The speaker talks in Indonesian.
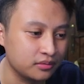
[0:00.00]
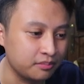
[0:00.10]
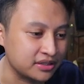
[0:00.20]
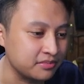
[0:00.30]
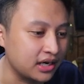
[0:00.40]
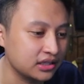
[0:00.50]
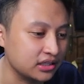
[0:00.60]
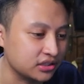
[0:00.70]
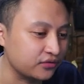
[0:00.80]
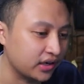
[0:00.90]
Pas banget di
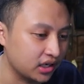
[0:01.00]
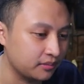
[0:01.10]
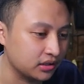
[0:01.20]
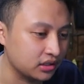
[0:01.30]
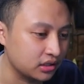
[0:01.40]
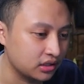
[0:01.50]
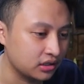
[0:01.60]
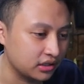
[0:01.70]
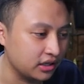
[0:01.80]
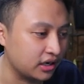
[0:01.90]
atas fan Raffi ya. Iya,
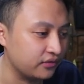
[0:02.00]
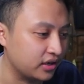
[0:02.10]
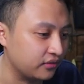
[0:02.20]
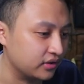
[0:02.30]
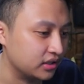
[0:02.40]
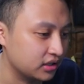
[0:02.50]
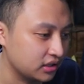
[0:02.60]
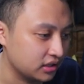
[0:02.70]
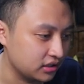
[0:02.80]
Raffi ya, Raffi, Raffi. Nih ya.